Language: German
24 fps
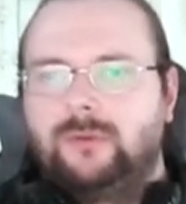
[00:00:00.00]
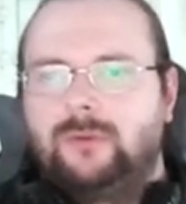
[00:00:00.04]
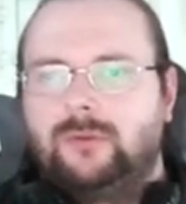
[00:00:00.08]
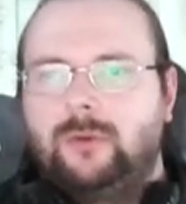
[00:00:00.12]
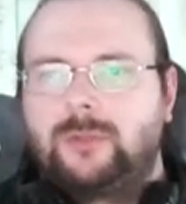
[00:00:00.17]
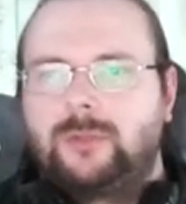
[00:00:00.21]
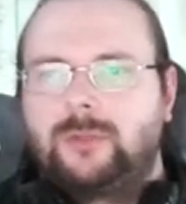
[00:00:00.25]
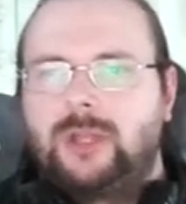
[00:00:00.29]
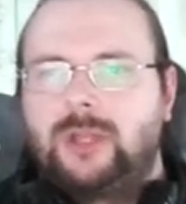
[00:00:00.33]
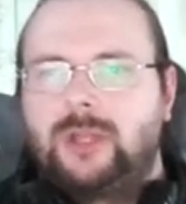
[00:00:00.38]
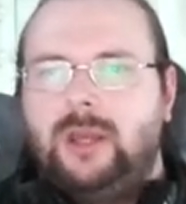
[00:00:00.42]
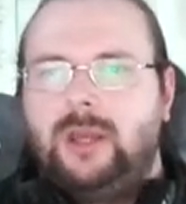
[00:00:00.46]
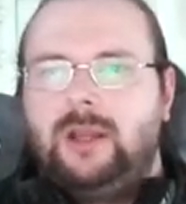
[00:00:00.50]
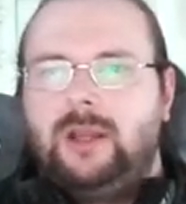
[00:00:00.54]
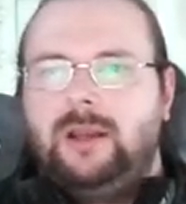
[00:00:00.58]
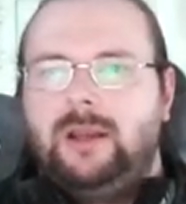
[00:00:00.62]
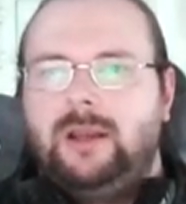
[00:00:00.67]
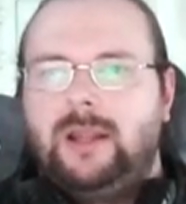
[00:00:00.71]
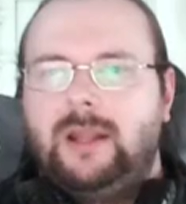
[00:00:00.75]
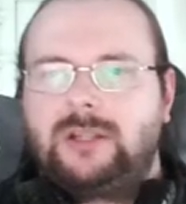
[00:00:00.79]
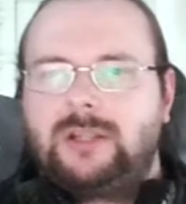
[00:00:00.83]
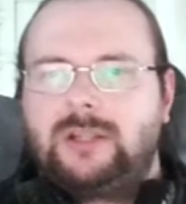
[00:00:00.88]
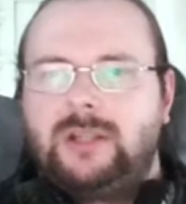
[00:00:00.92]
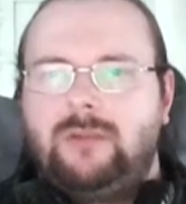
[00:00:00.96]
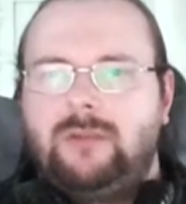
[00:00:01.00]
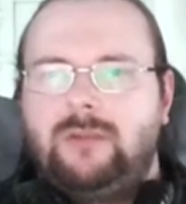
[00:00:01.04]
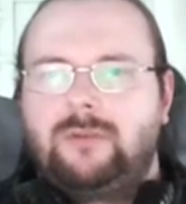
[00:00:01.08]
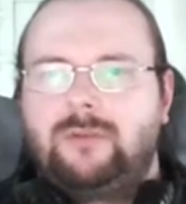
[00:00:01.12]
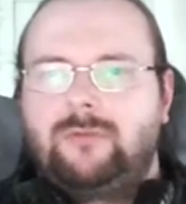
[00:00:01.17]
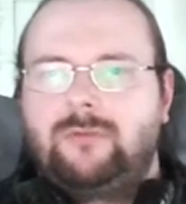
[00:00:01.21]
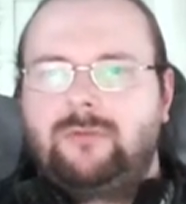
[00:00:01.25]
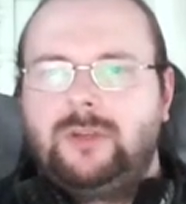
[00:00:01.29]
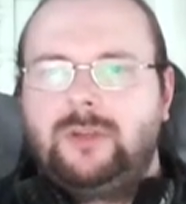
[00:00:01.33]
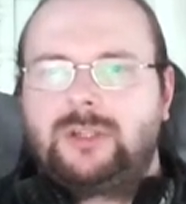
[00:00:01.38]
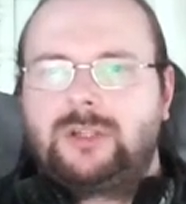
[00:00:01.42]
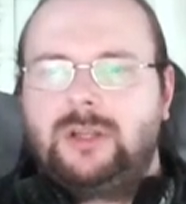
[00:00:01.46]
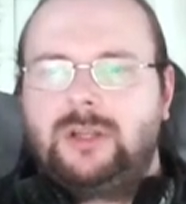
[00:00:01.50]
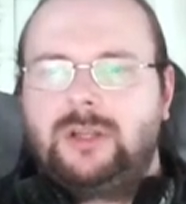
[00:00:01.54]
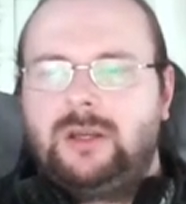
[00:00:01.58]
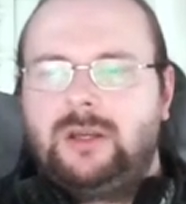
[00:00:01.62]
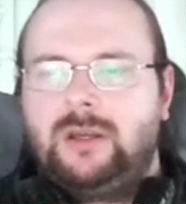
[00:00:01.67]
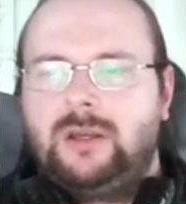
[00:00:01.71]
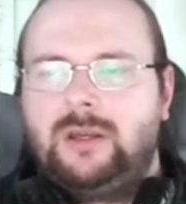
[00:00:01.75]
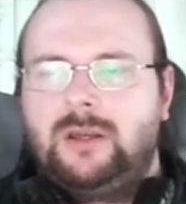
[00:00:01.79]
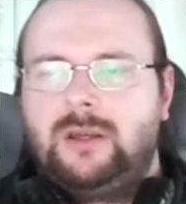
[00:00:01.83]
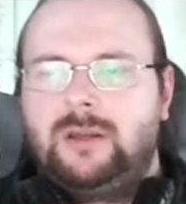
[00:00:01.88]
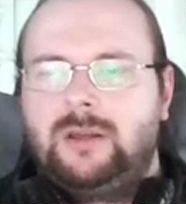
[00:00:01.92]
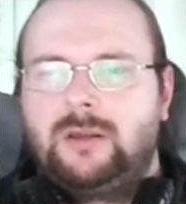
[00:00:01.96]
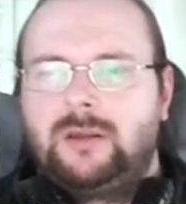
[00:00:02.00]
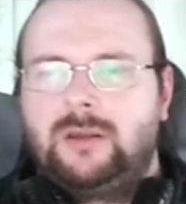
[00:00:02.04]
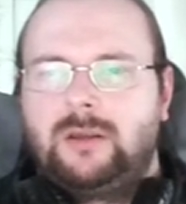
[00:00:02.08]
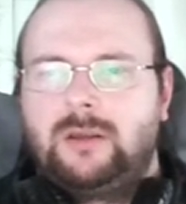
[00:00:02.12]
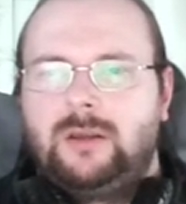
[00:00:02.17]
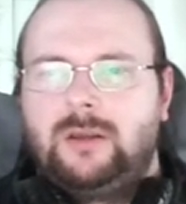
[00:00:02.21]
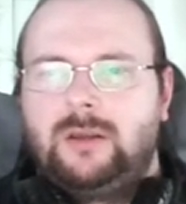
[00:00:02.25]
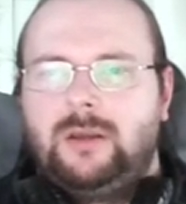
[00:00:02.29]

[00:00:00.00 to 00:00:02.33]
so hübsch? Legendary Creature.